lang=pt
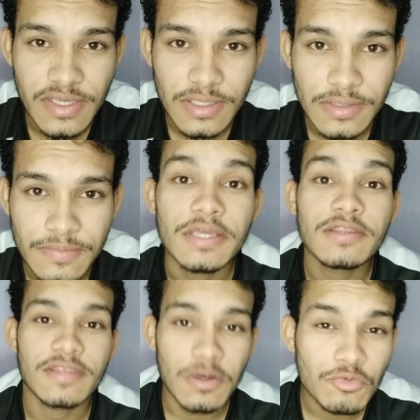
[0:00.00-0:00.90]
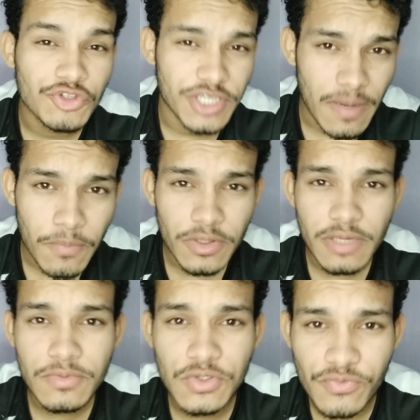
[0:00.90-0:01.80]
dele. Então já
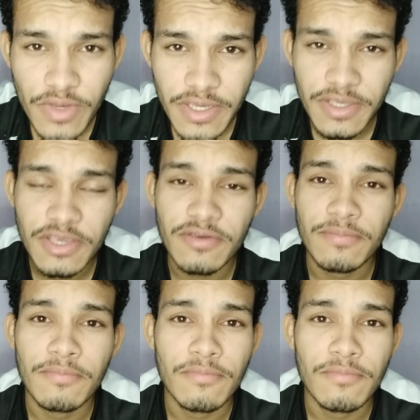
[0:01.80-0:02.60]
podemos ver que